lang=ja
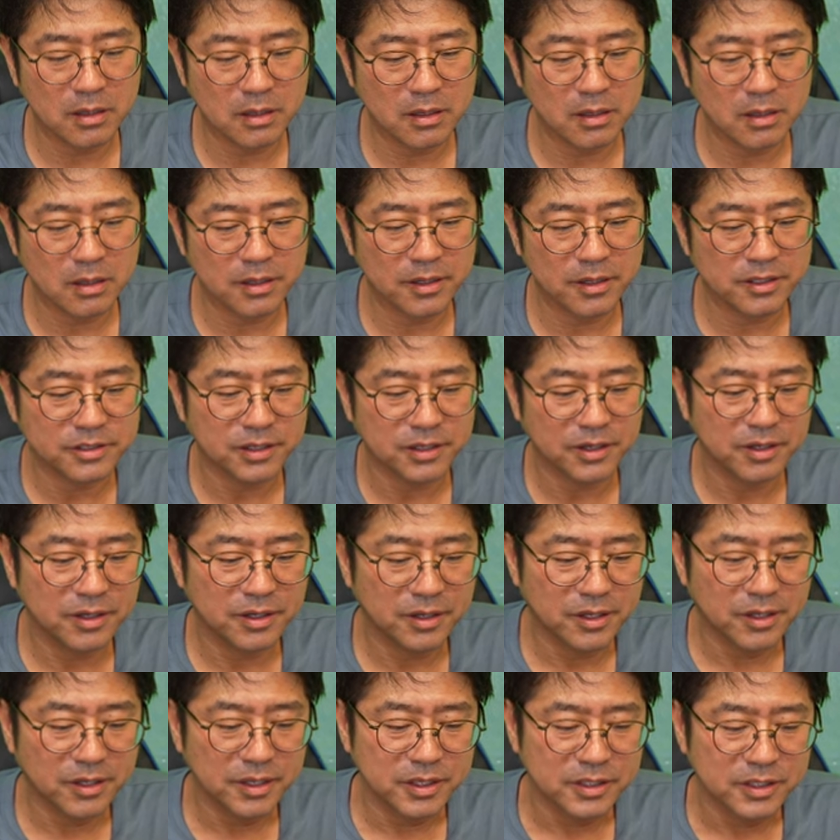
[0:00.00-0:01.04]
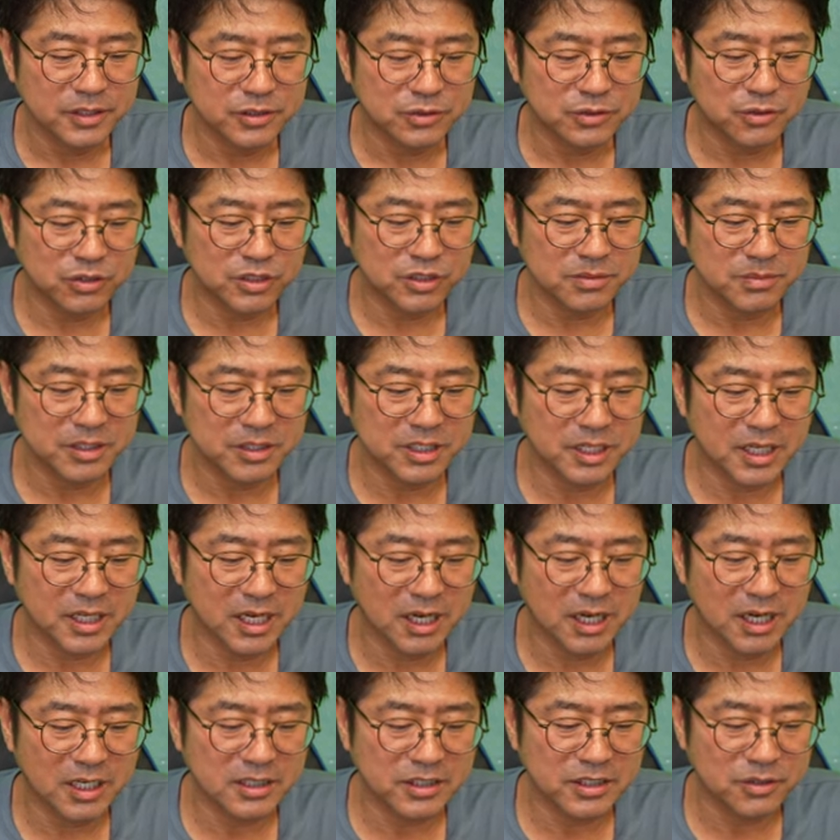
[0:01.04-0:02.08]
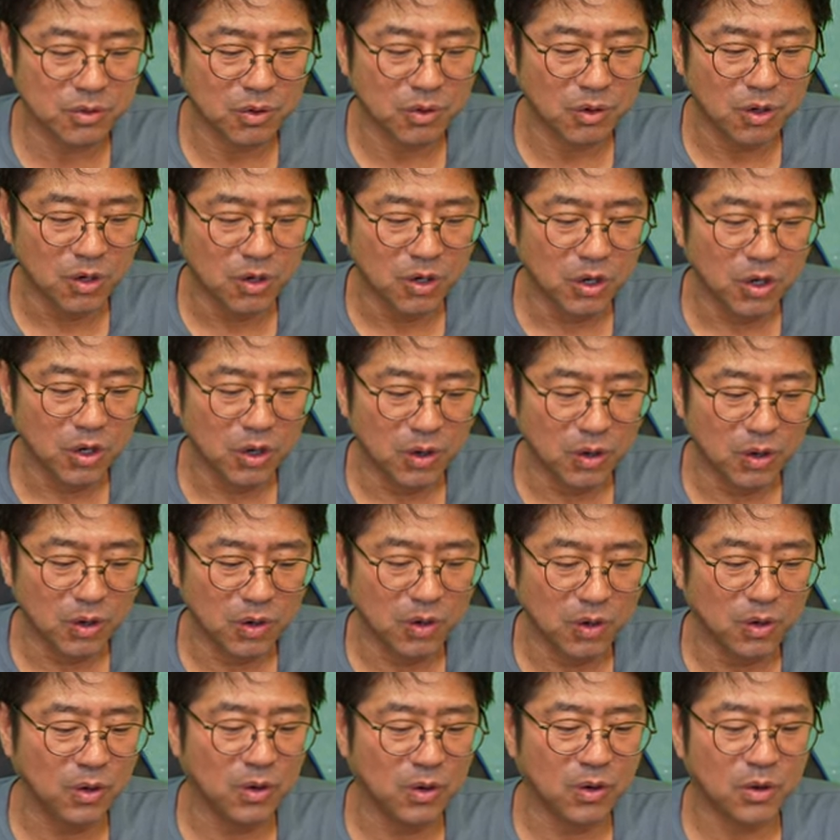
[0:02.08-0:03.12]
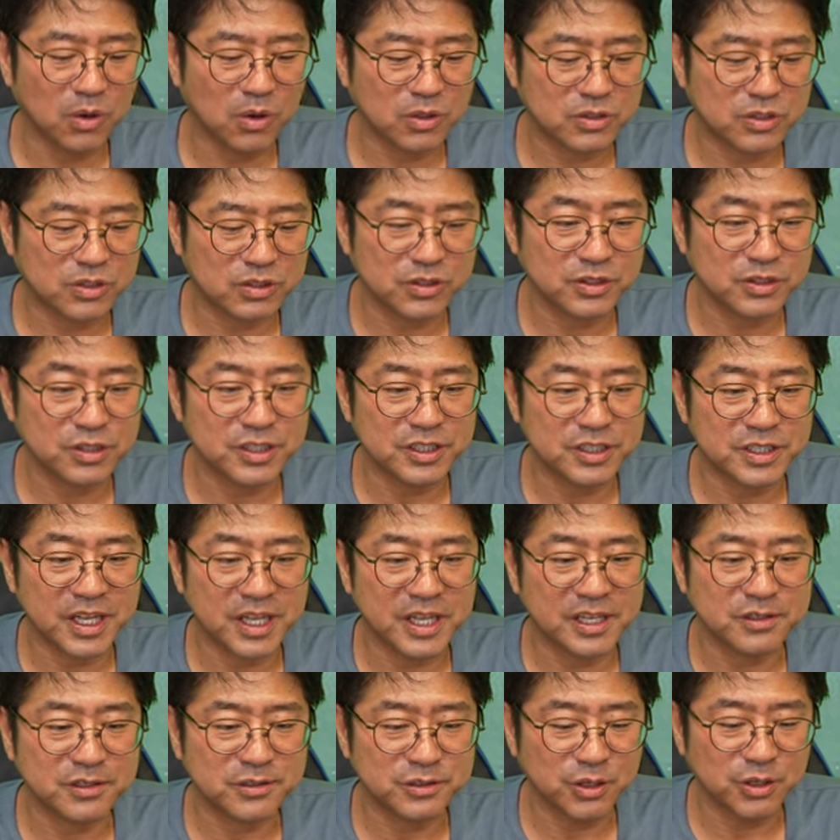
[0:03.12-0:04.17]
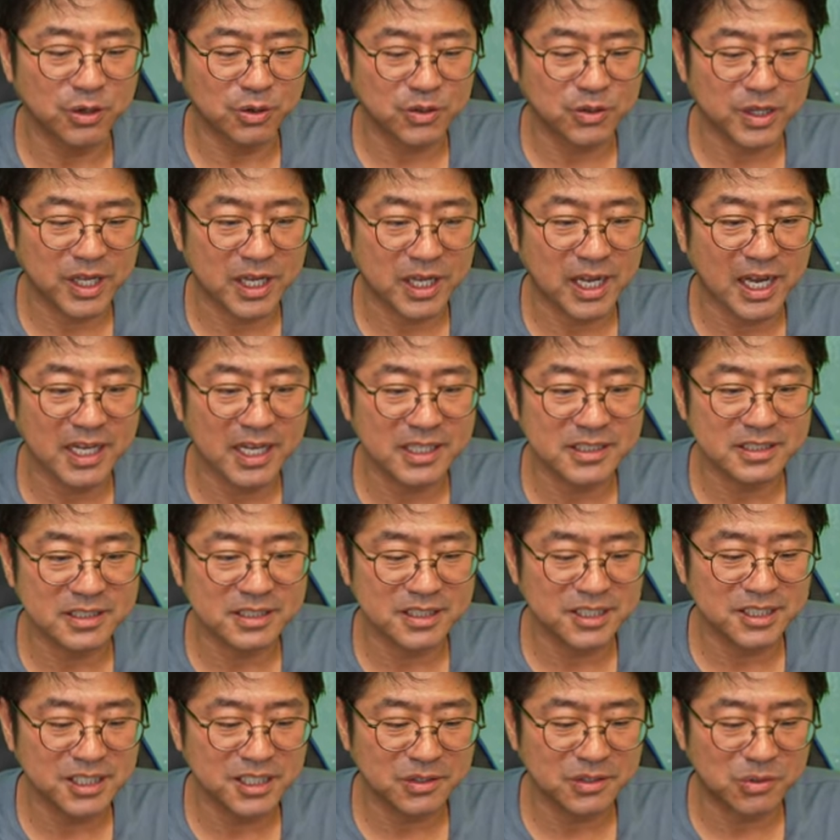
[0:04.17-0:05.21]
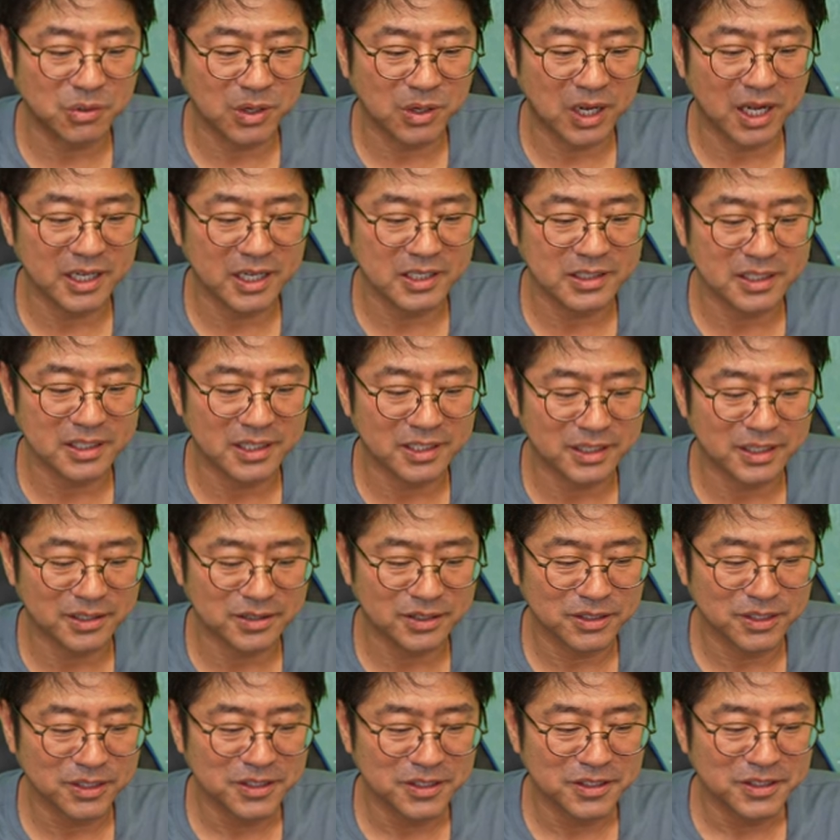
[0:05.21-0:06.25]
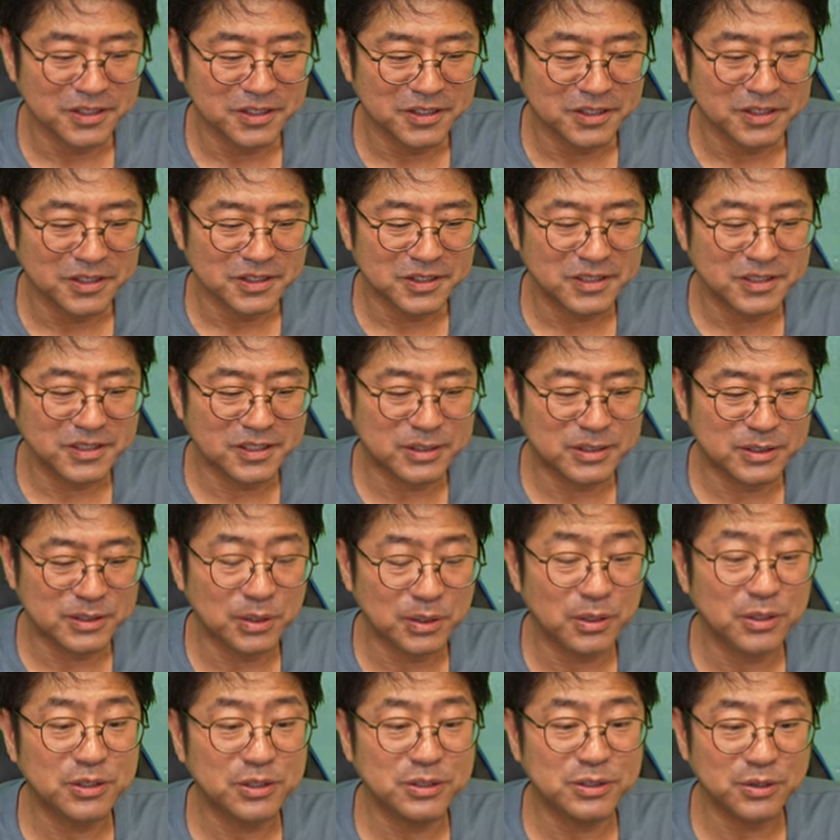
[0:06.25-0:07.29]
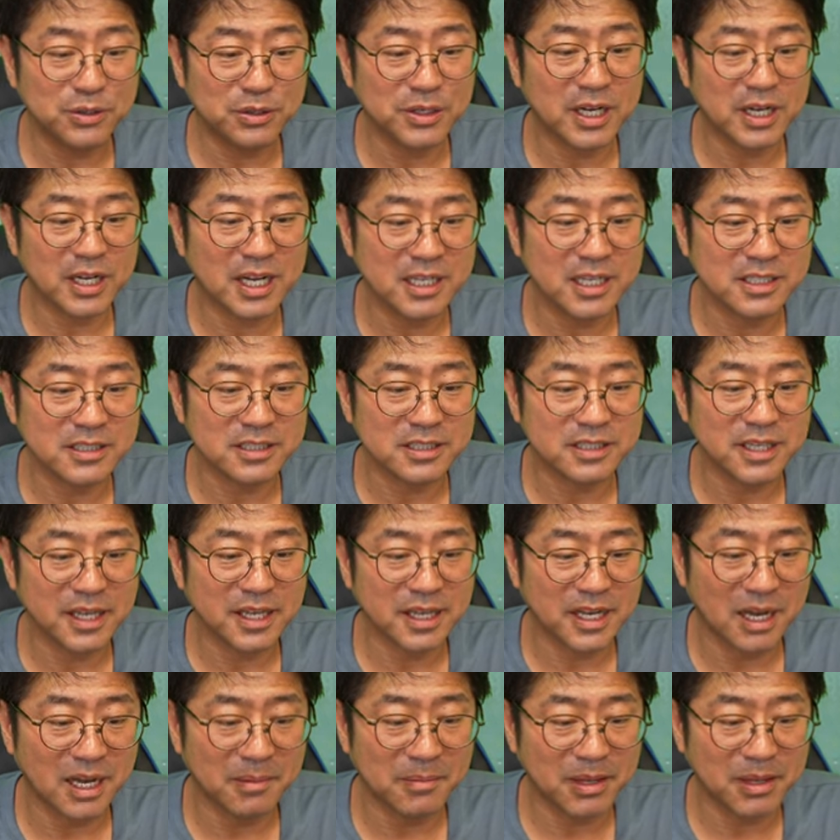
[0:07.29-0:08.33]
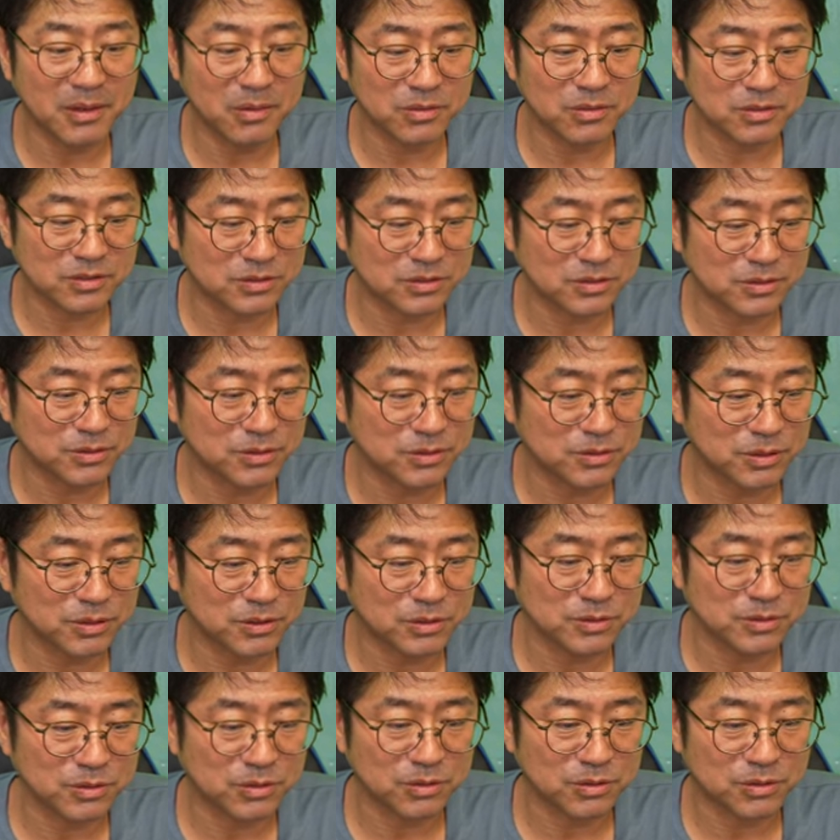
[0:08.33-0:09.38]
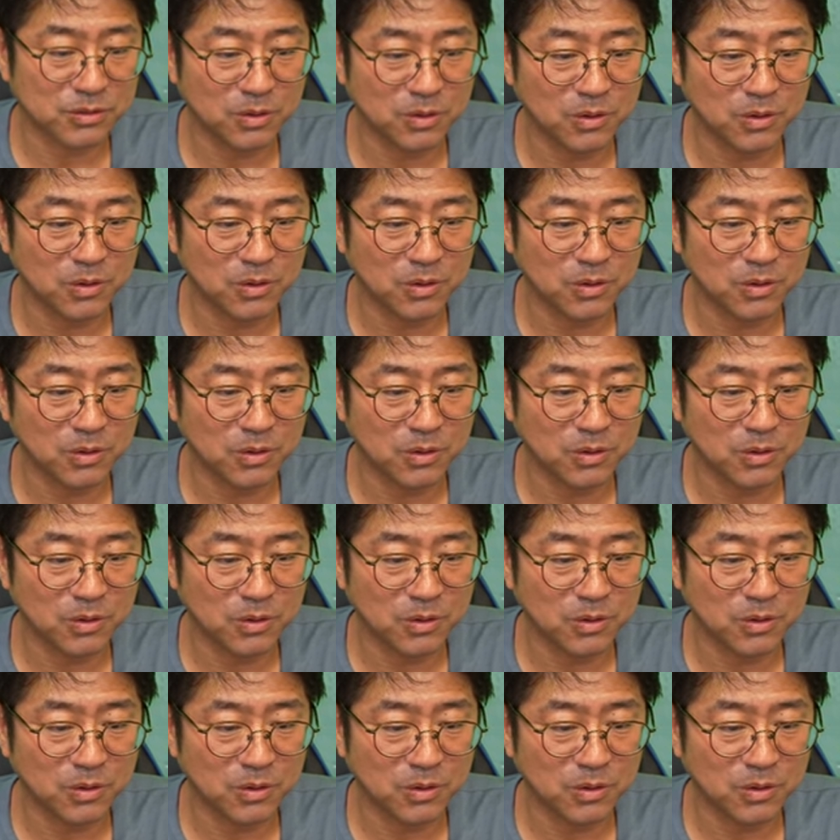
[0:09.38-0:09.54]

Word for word: よいしょ少し右側にこう続いていくような感じにこう書いてあげる。というような感じで画面を作るということ